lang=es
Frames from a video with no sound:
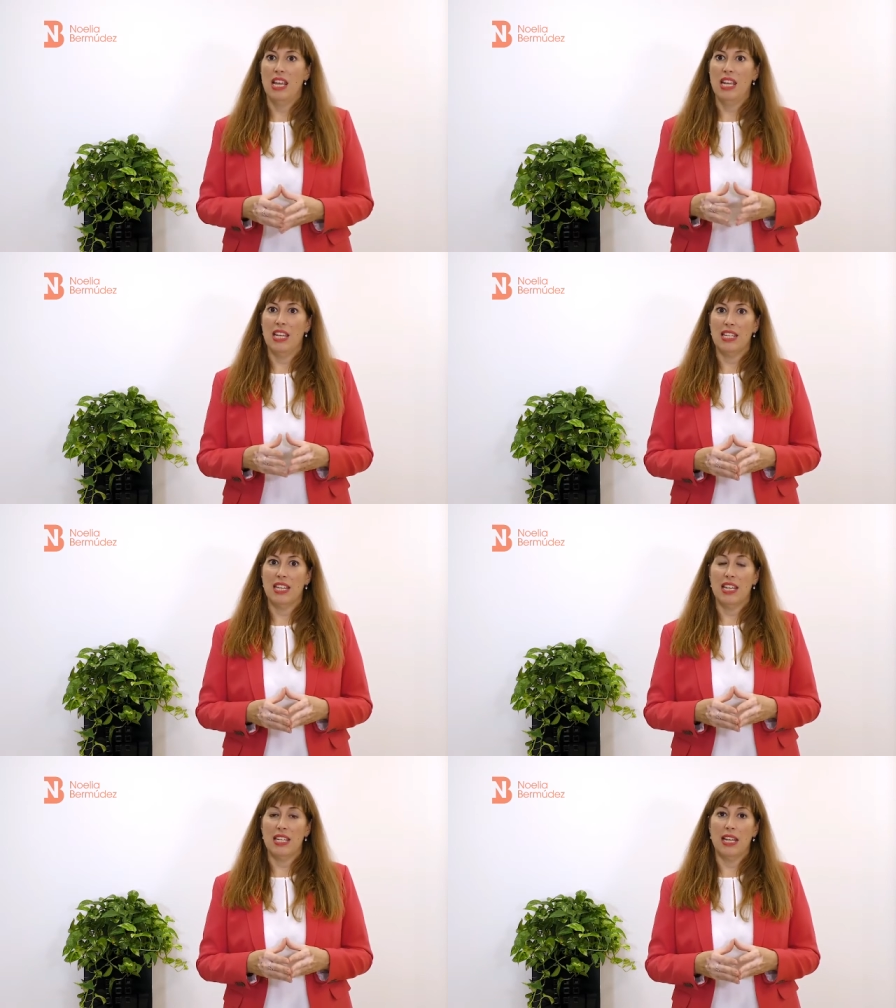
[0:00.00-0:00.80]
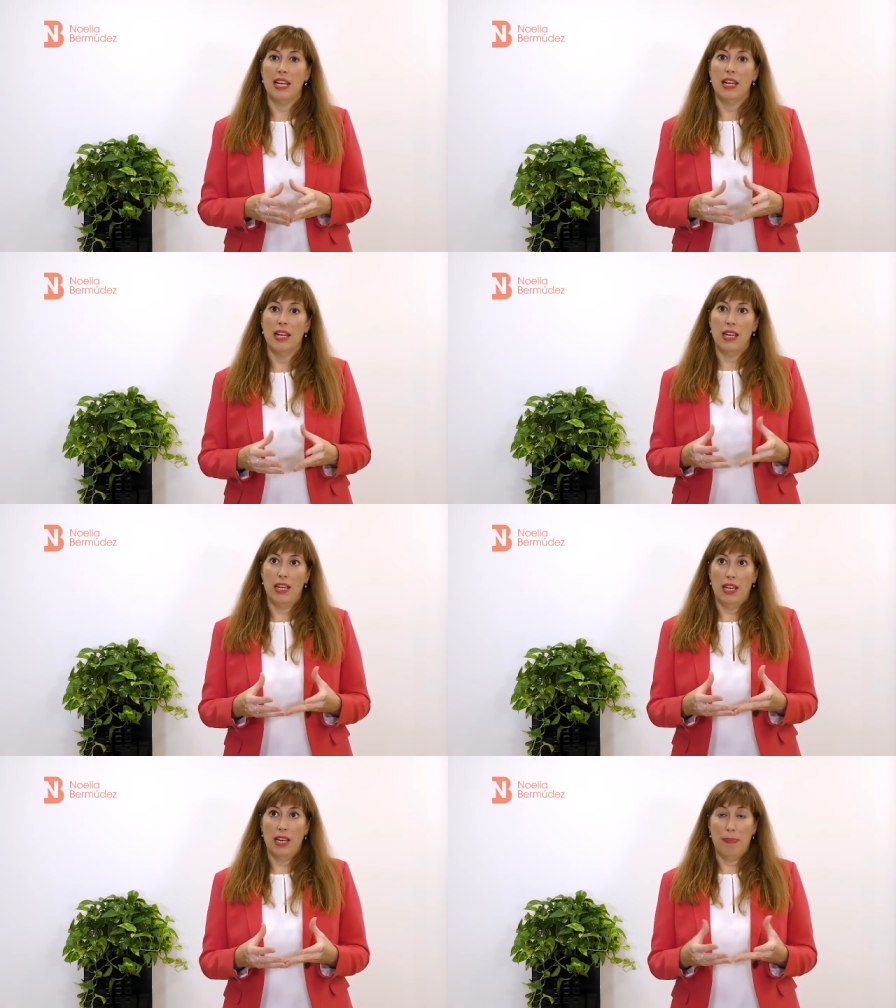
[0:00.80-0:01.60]
Es esa
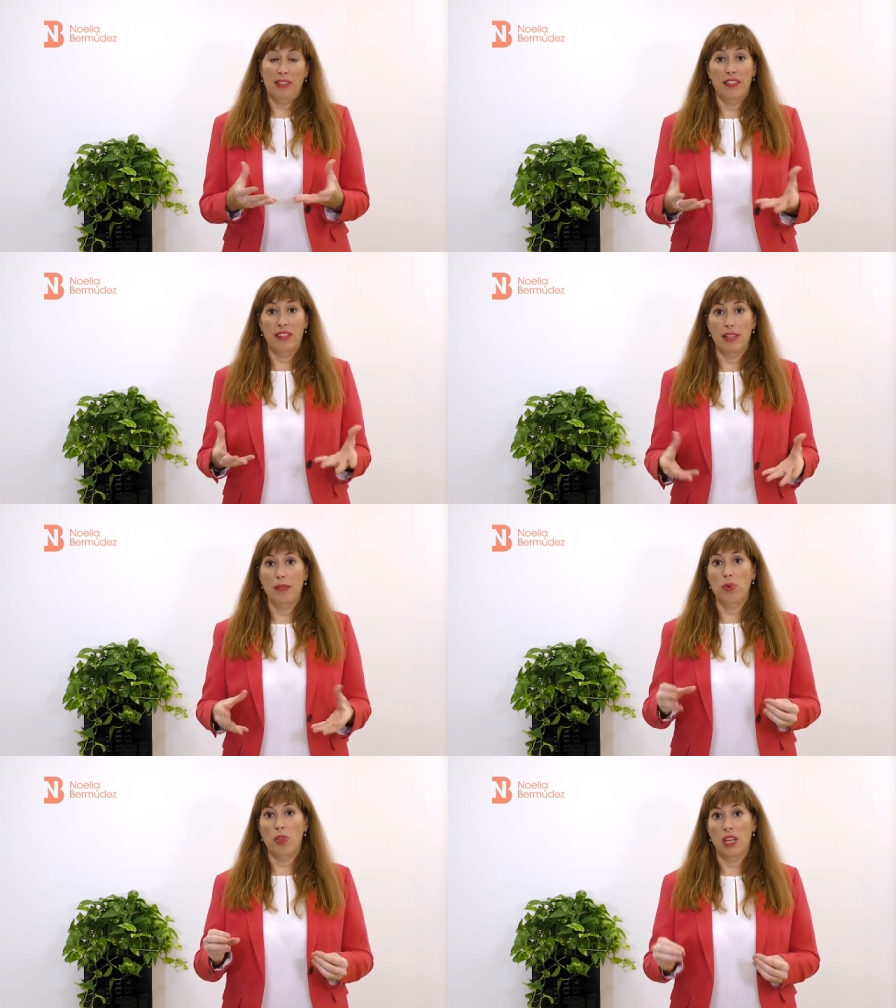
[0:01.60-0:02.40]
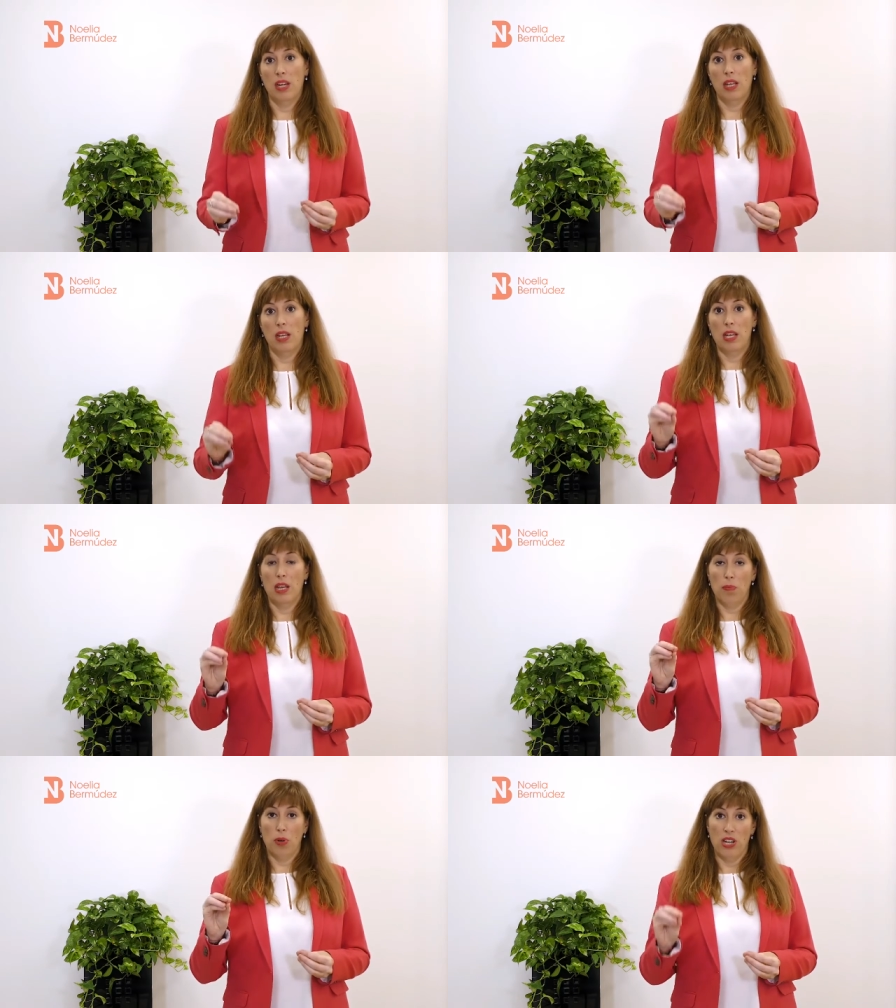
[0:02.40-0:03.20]
capacidad de poder
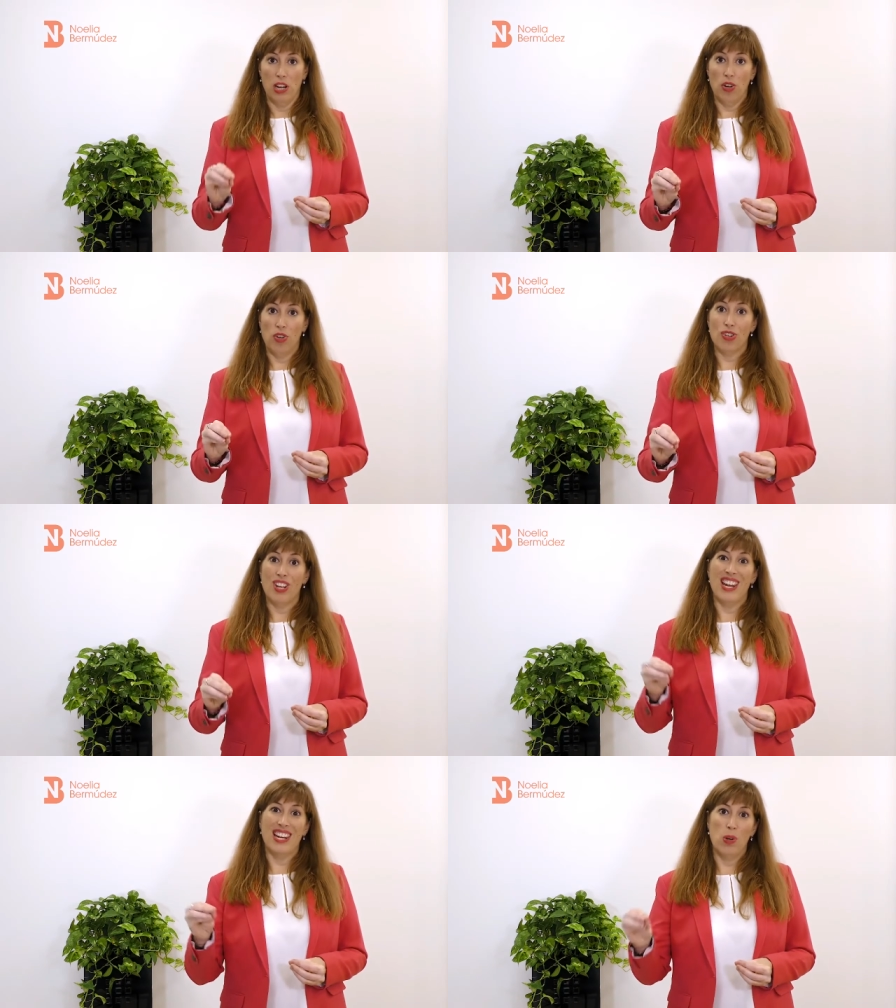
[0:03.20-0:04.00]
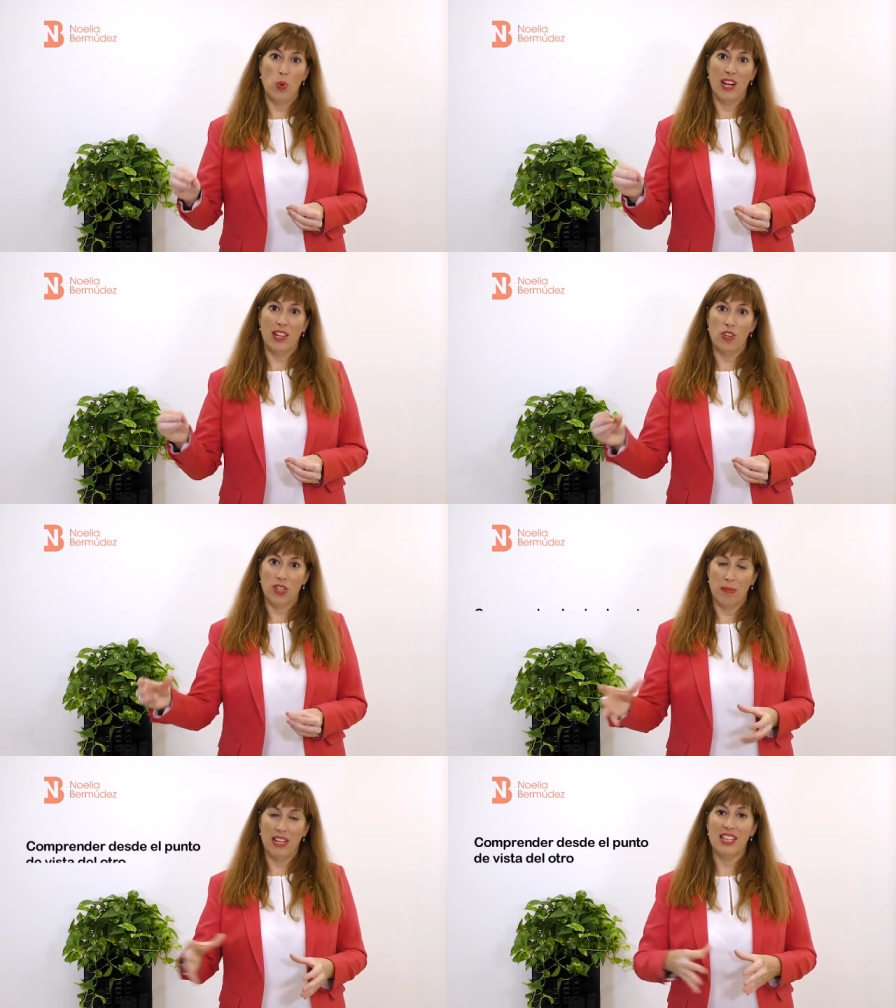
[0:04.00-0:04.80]
ponernos en el lugar de los
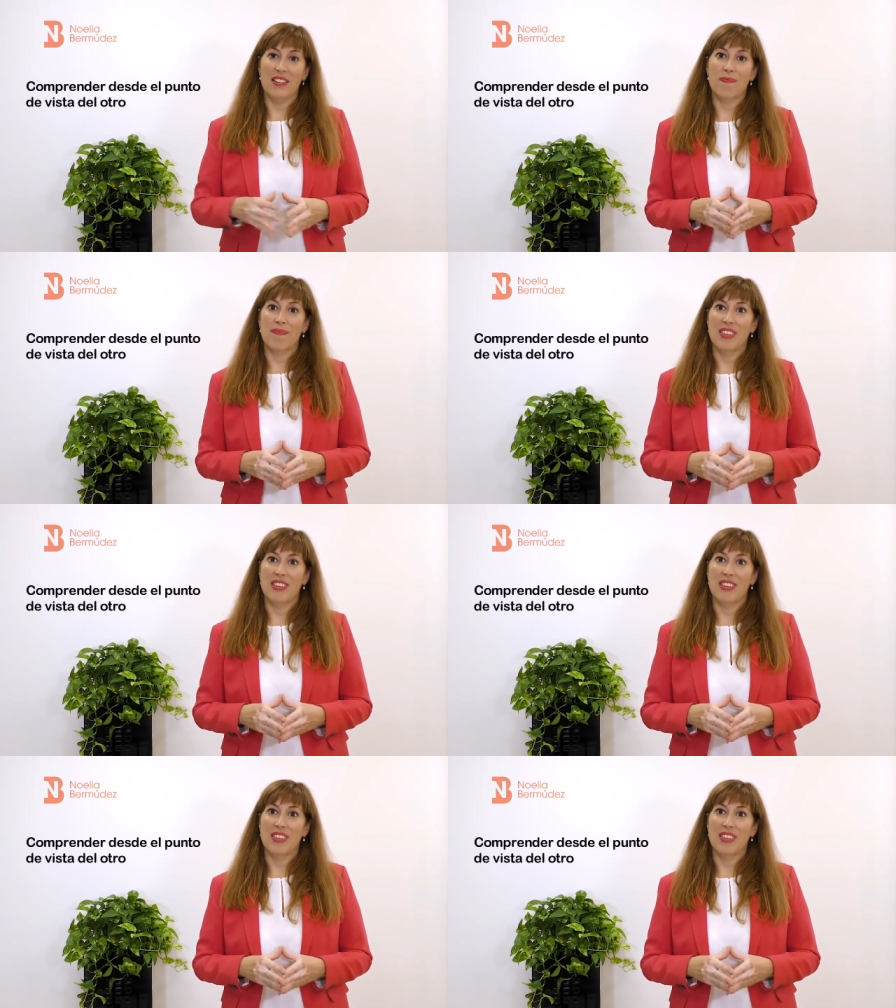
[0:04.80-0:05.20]
demás